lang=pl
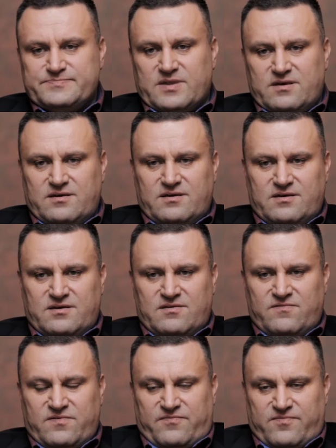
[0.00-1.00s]
I, i,
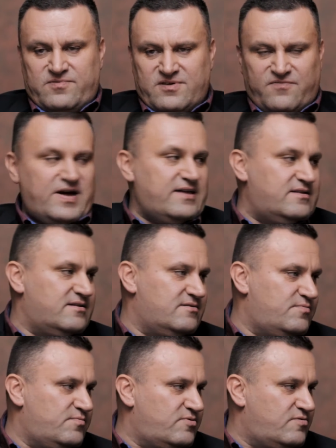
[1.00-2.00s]
i, jest fajne,
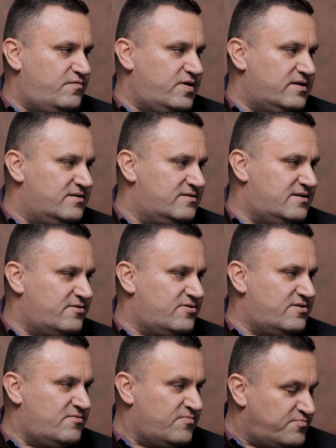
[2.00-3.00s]
no po prostu fajne.
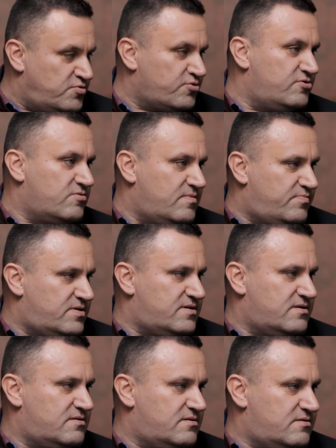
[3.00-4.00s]
Także to próżność, ma pan rację.